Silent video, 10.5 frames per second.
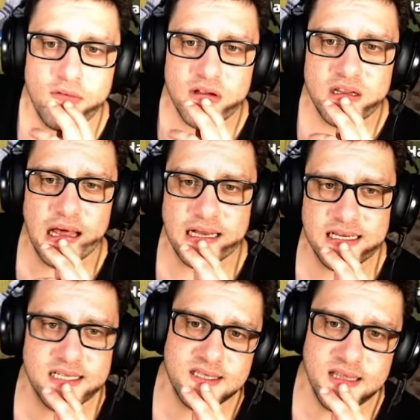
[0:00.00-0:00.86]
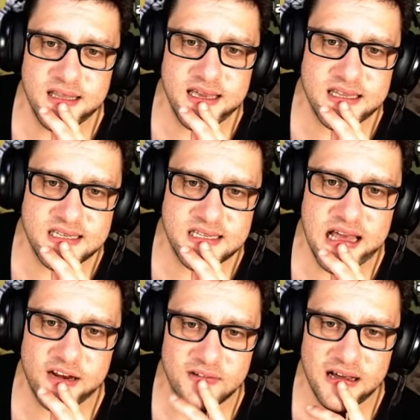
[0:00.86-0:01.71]
Plan Kalesi'nde de
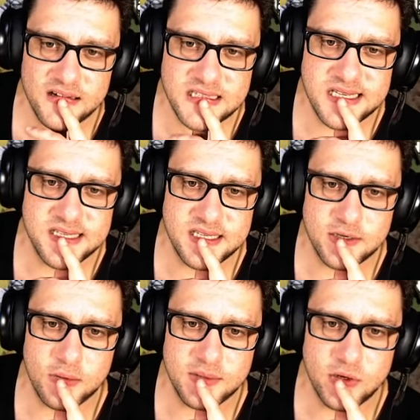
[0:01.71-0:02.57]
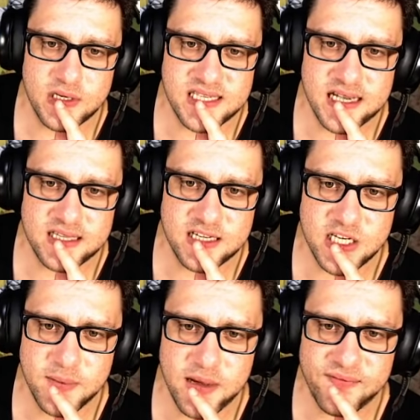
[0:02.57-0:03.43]
yetiler var. Sinsi Goblin olsaydı
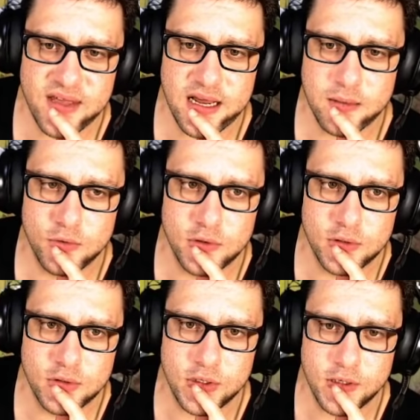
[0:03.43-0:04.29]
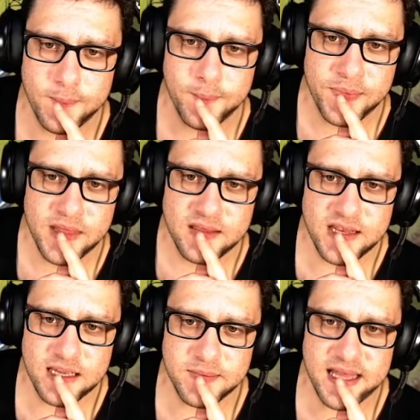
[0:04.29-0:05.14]
acaba fena mı olurdu?
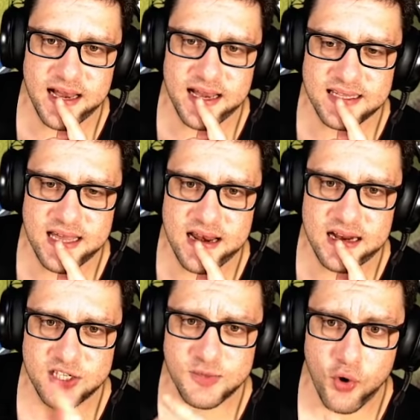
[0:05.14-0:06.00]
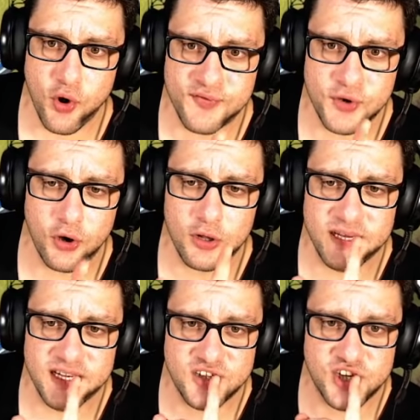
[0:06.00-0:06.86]
Direkt binaya giderlerdi. Şimdi öfke
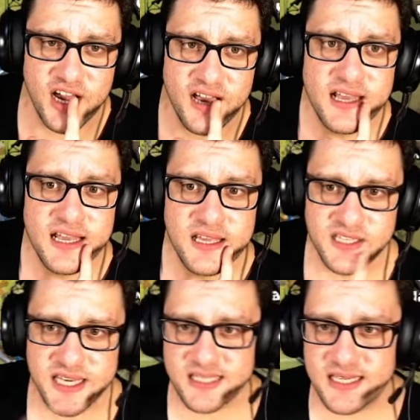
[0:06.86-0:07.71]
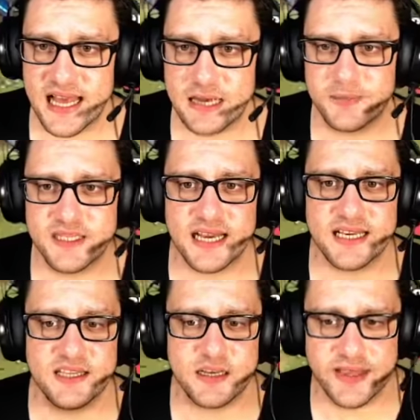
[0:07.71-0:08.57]
olmayınca yetiler
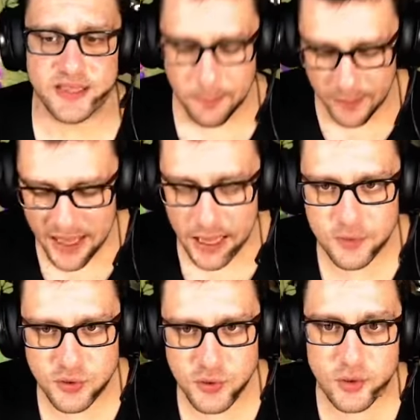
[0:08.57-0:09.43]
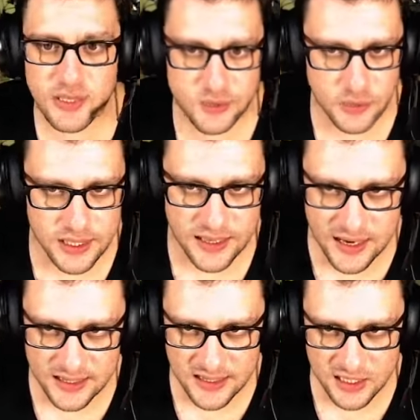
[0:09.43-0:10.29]
binayı indirmekte baya bir zorlanıyorlar
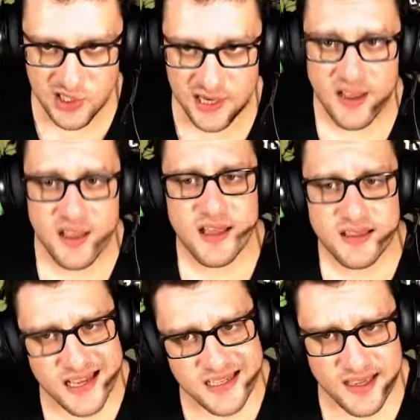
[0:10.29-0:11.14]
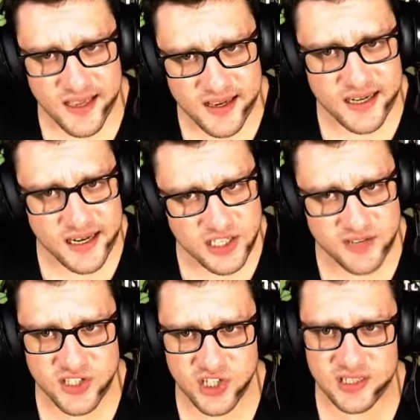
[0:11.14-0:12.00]
arkadaşlar. Neyse ki
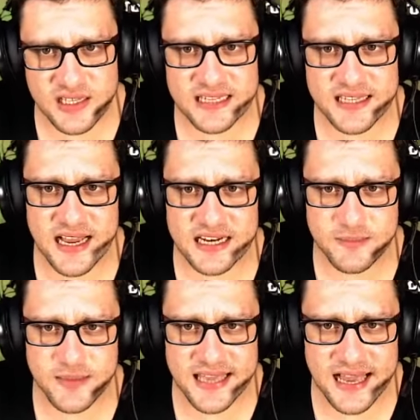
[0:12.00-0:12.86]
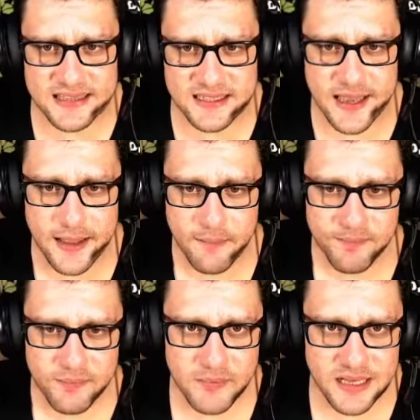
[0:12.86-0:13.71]
kraliçe ve cadılar da yardıma geldi de
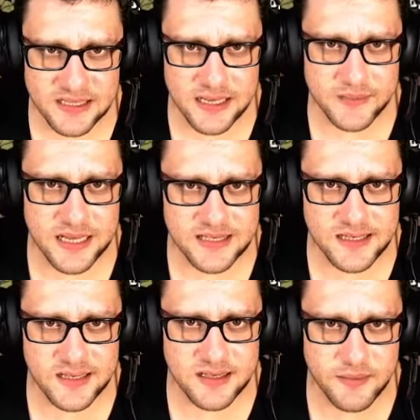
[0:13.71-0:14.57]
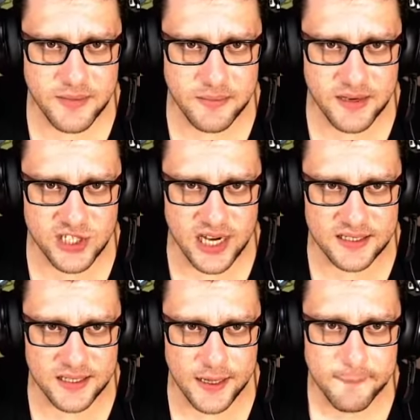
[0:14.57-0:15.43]
belediye binasını indirmeyi başardı.